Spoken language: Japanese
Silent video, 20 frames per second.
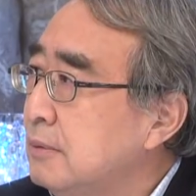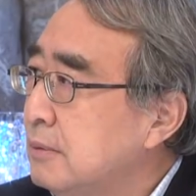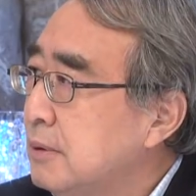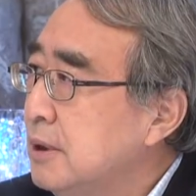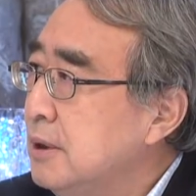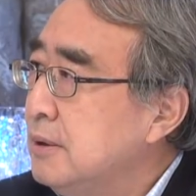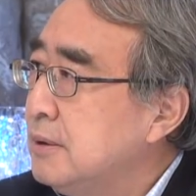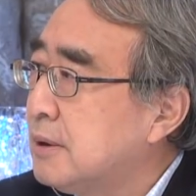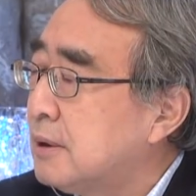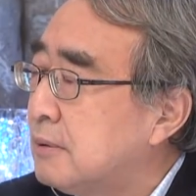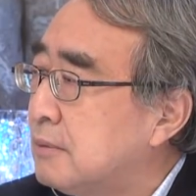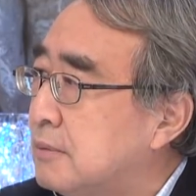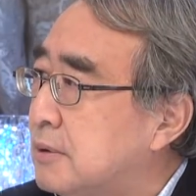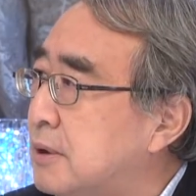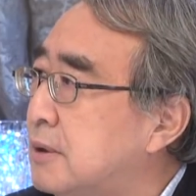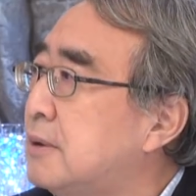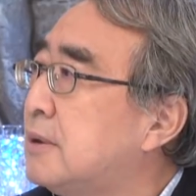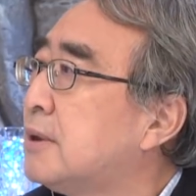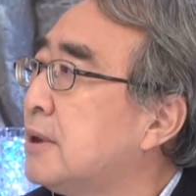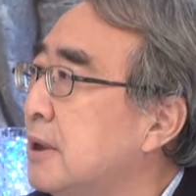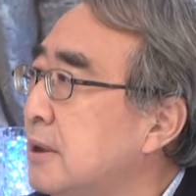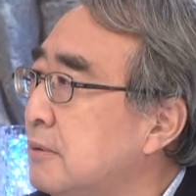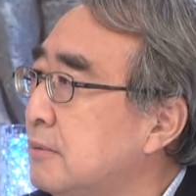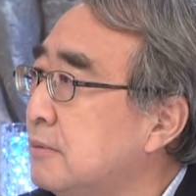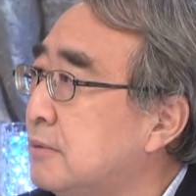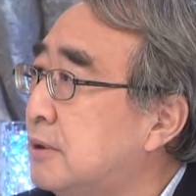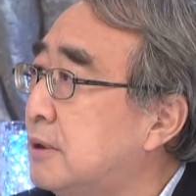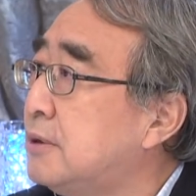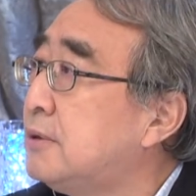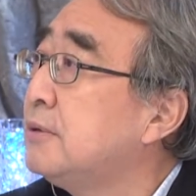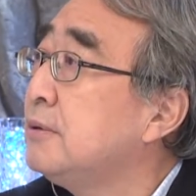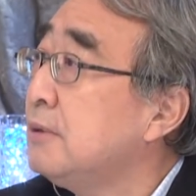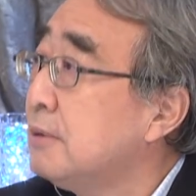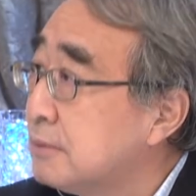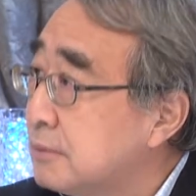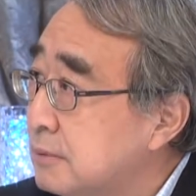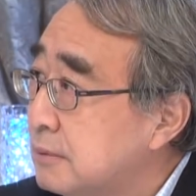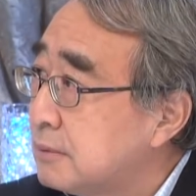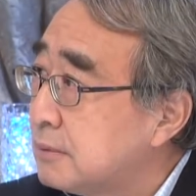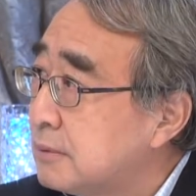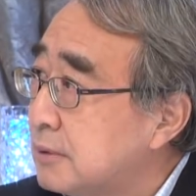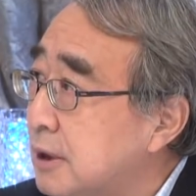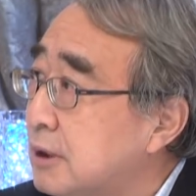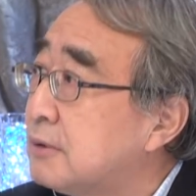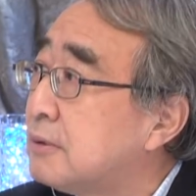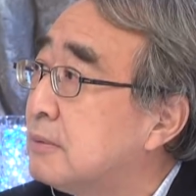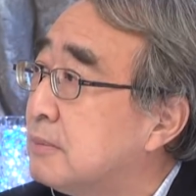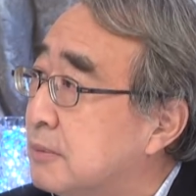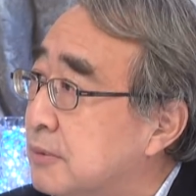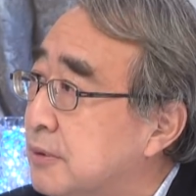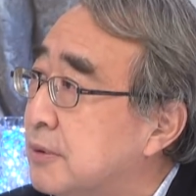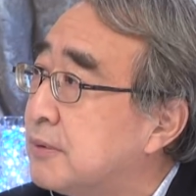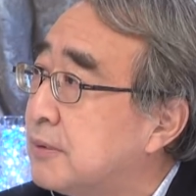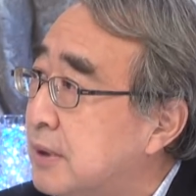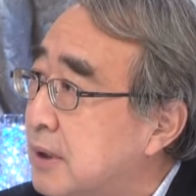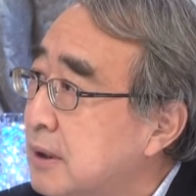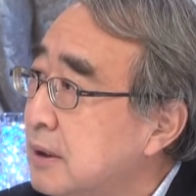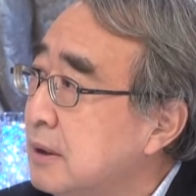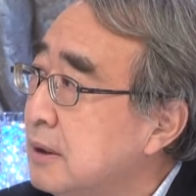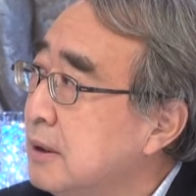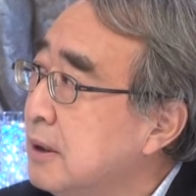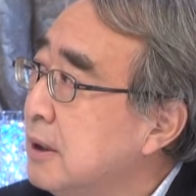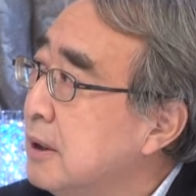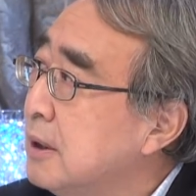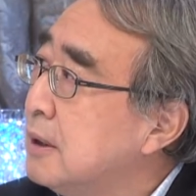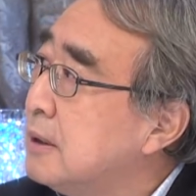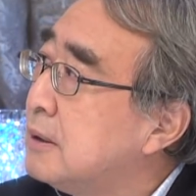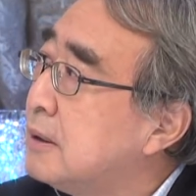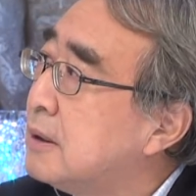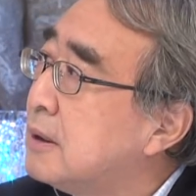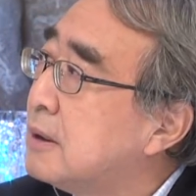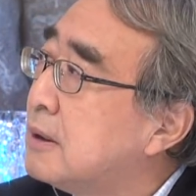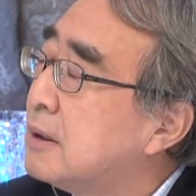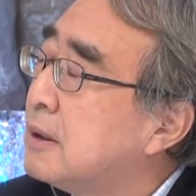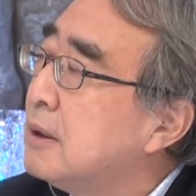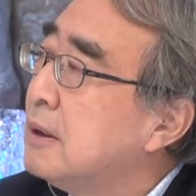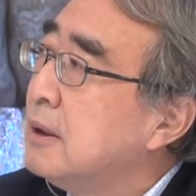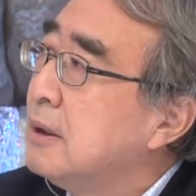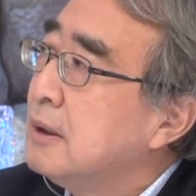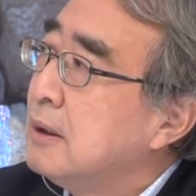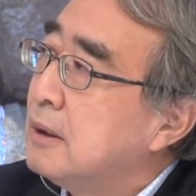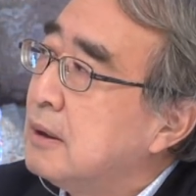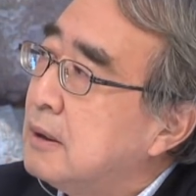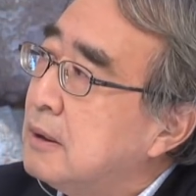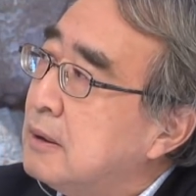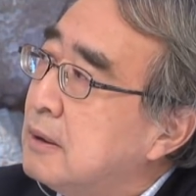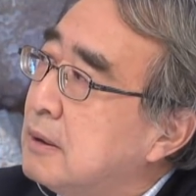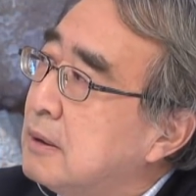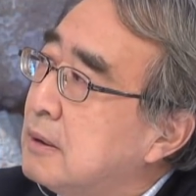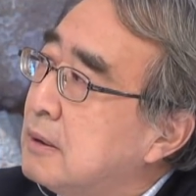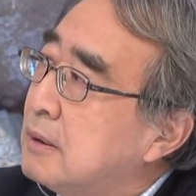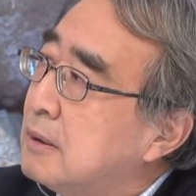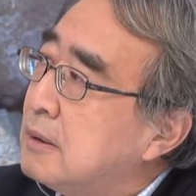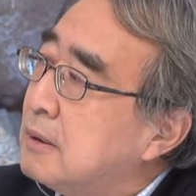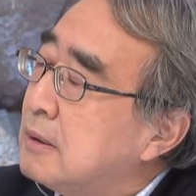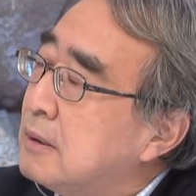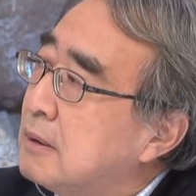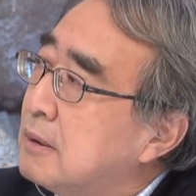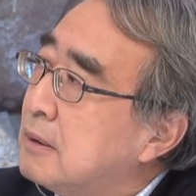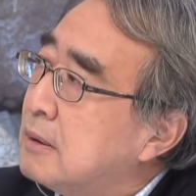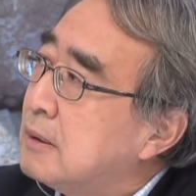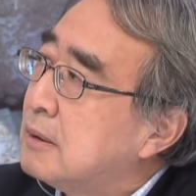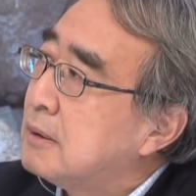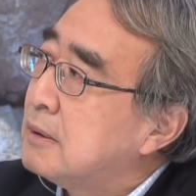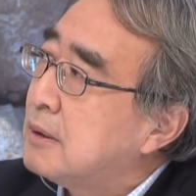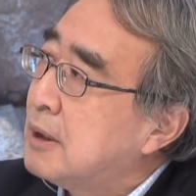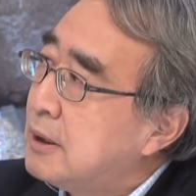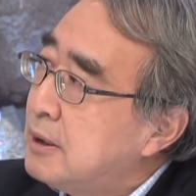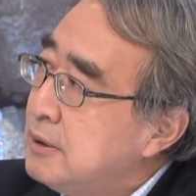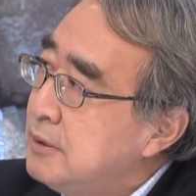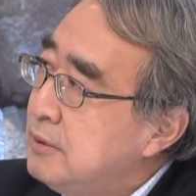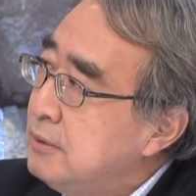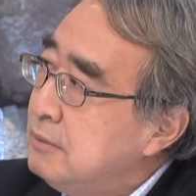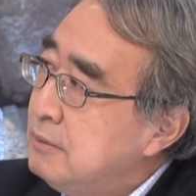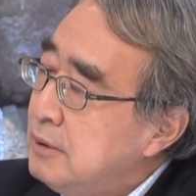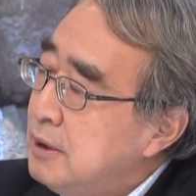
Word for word: の経済の実態の実力だと思うんですね。うん、でえー、70